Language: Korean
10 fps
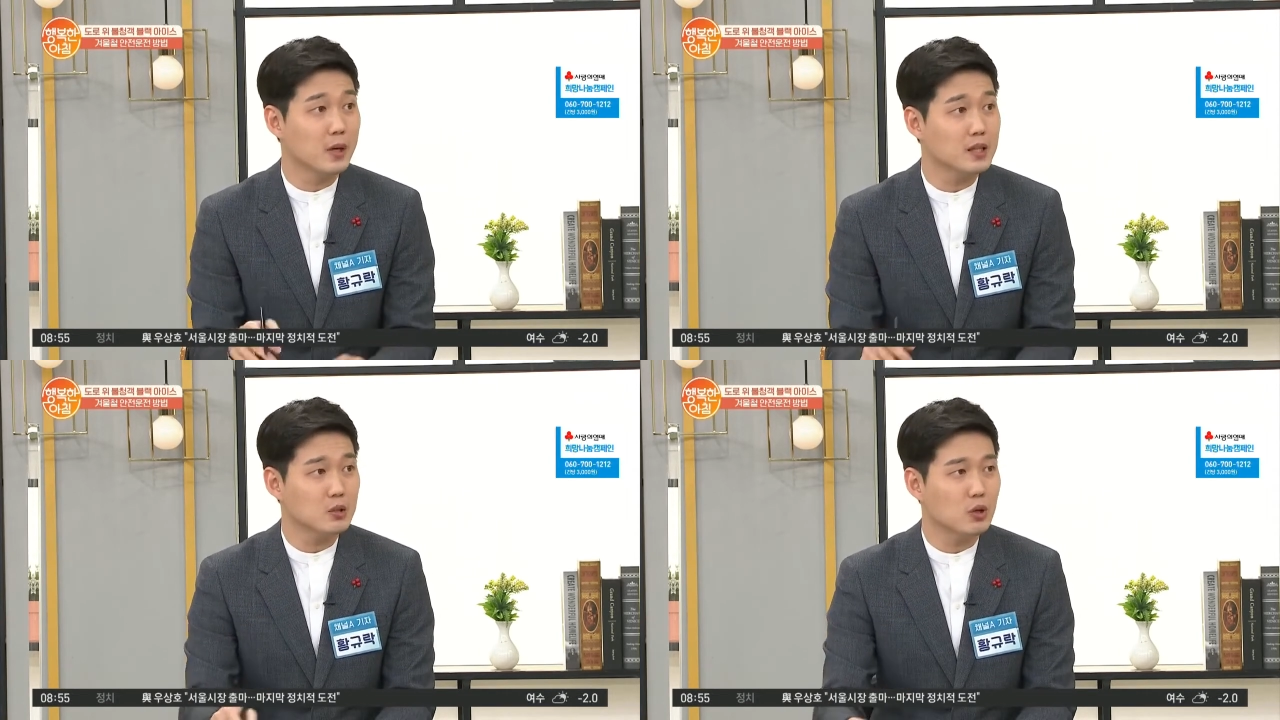
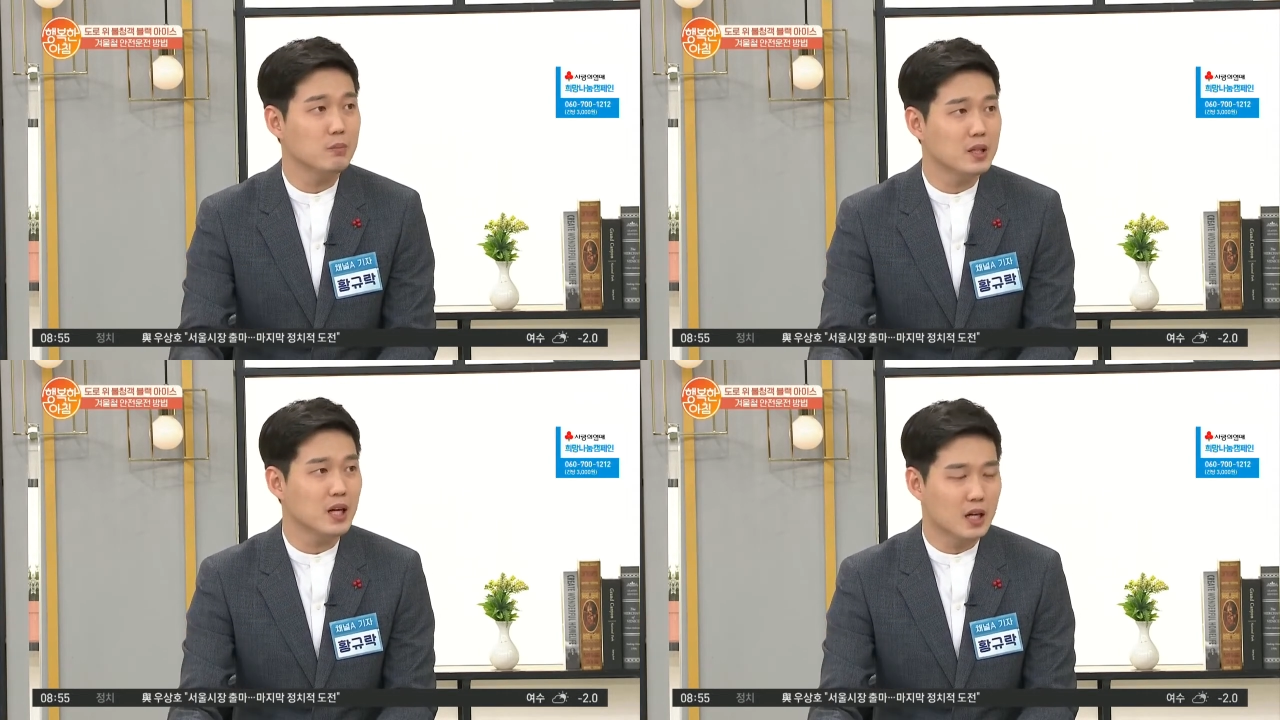경미했다고
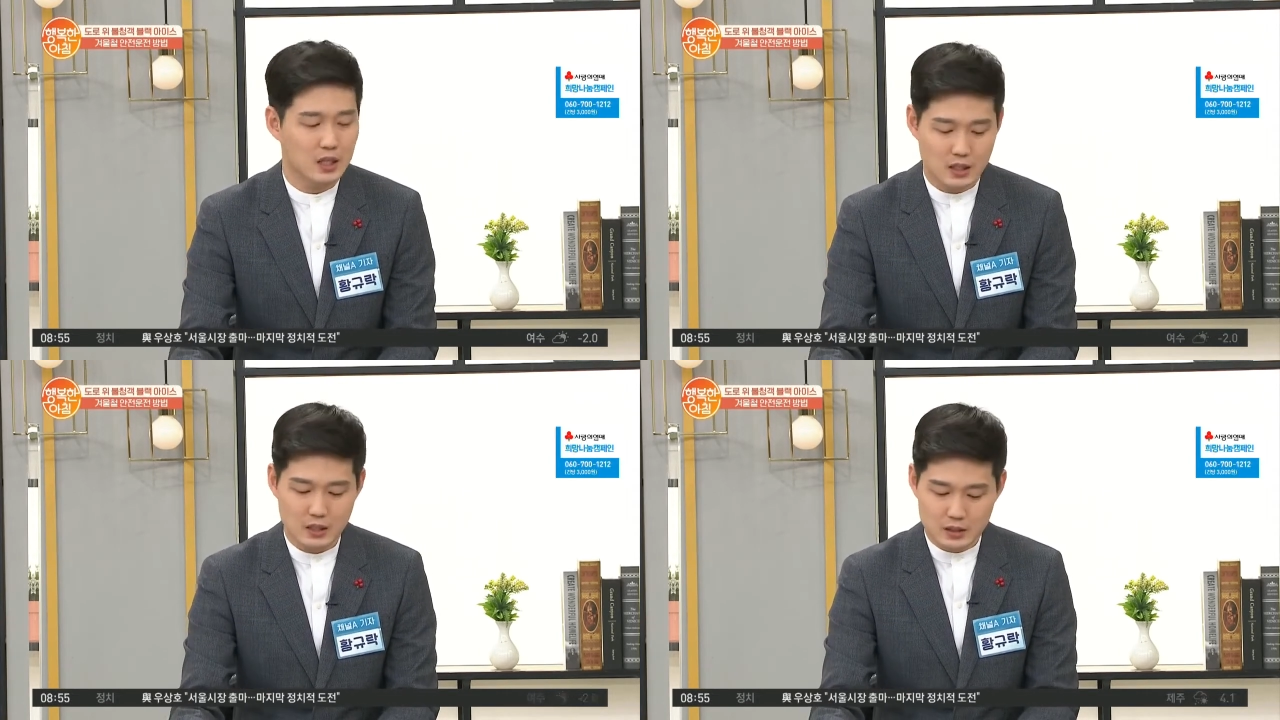합니다. 아,
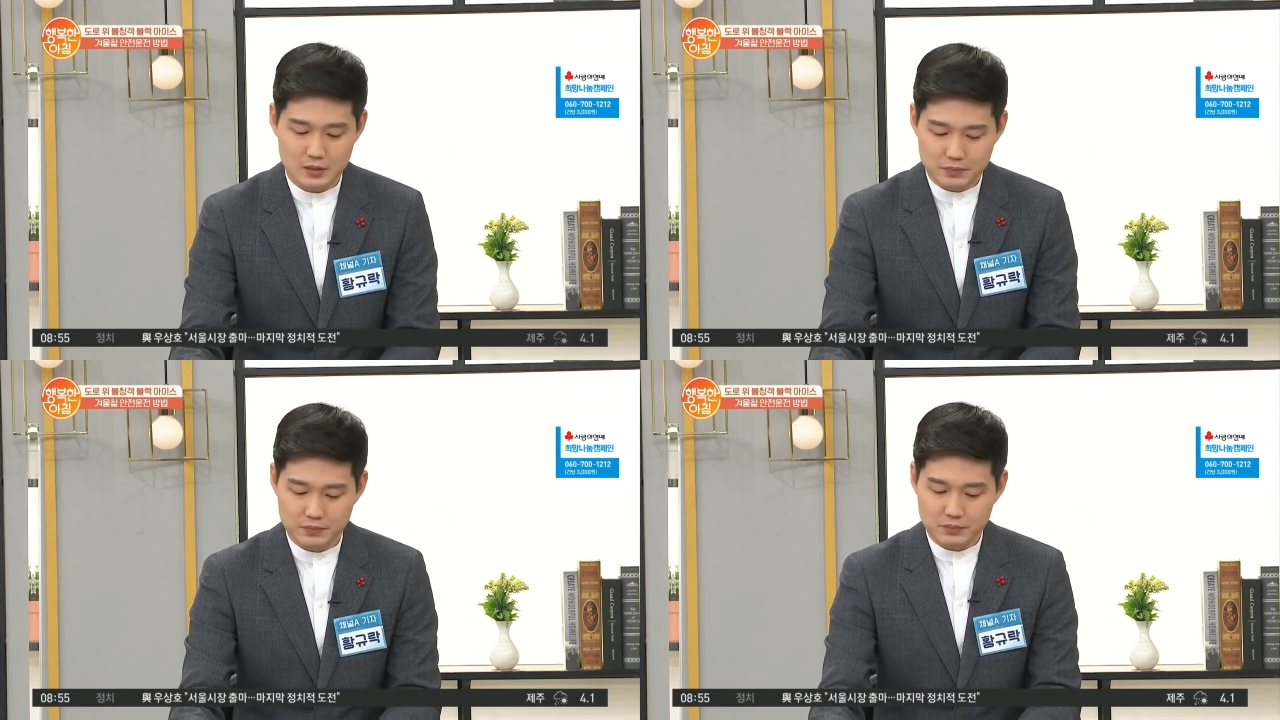음.
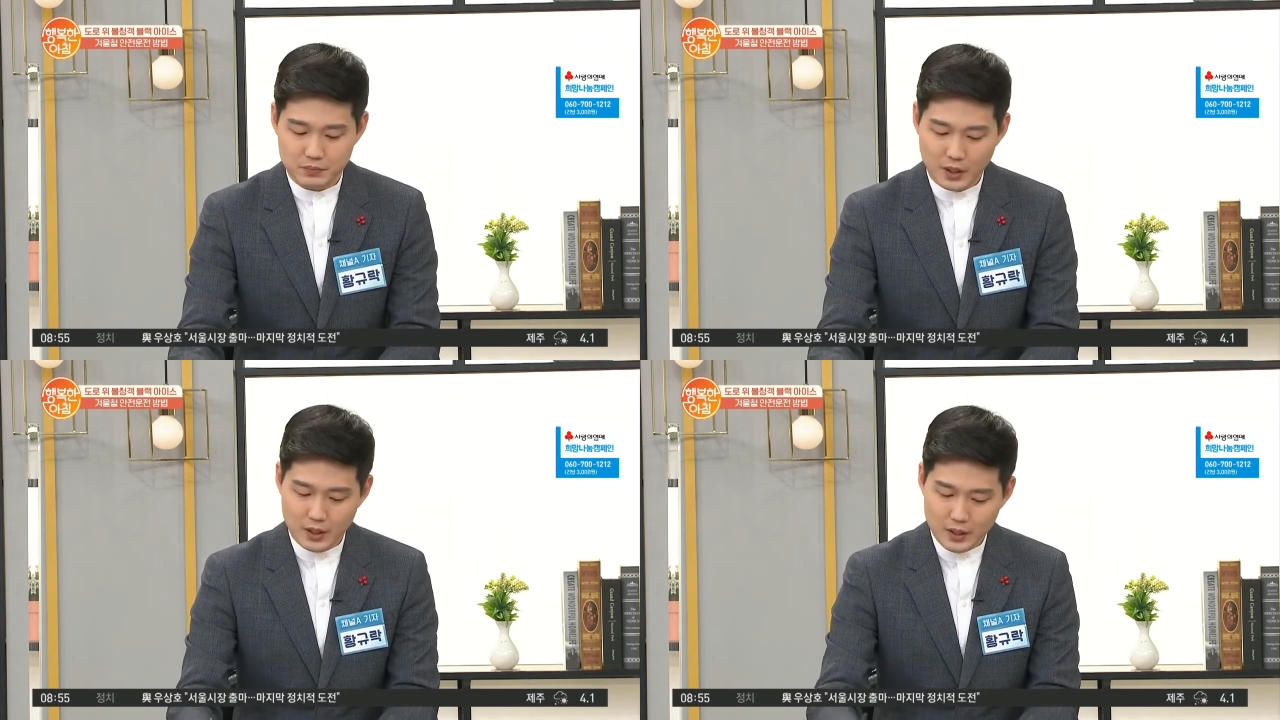
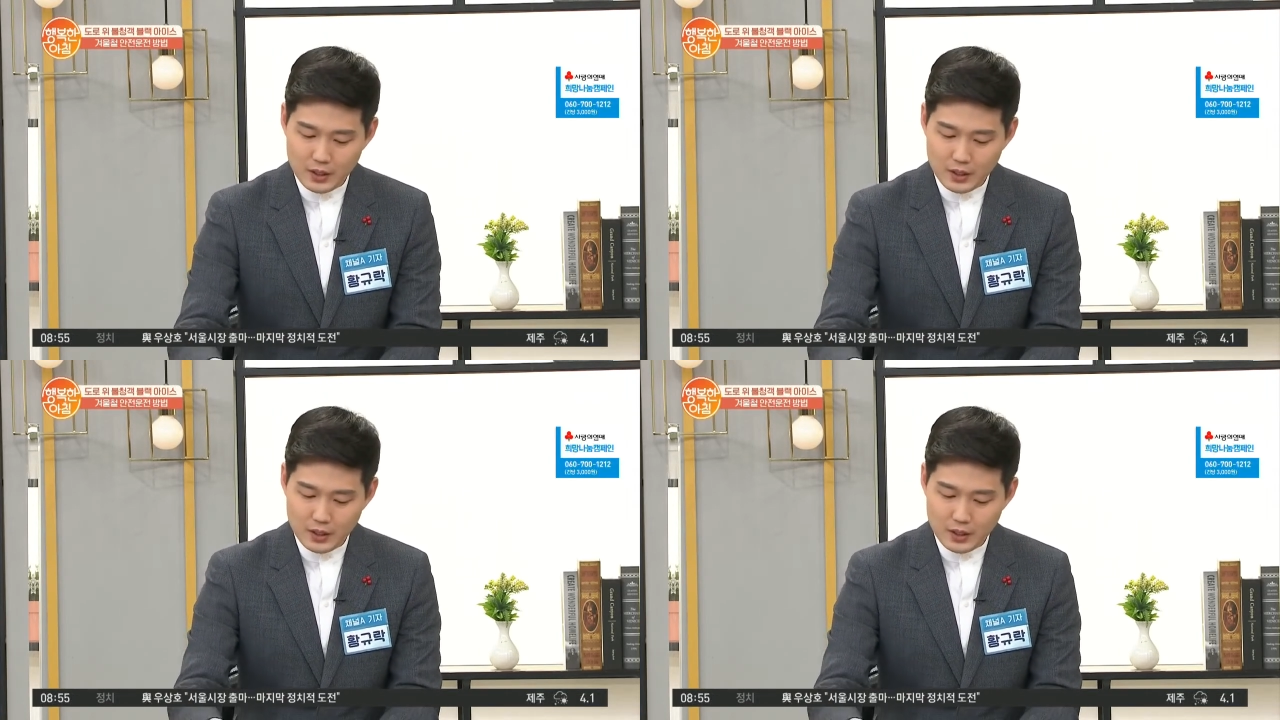다행이네요.